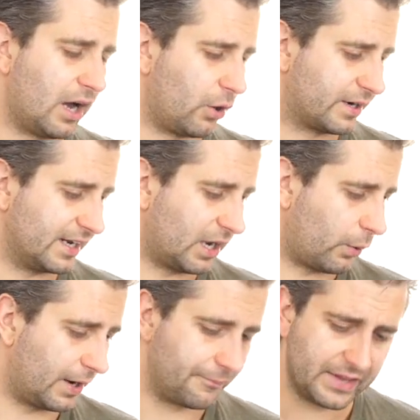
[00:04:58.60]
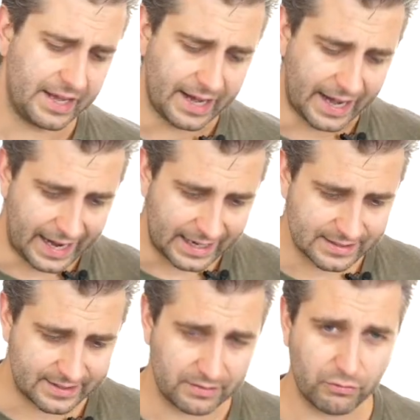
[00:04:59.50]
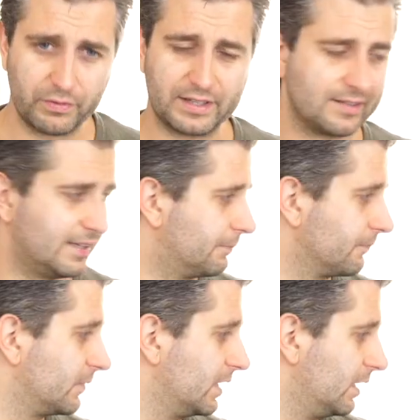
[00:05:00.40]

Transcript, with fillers: auch genauer ansehen, wo wir das eben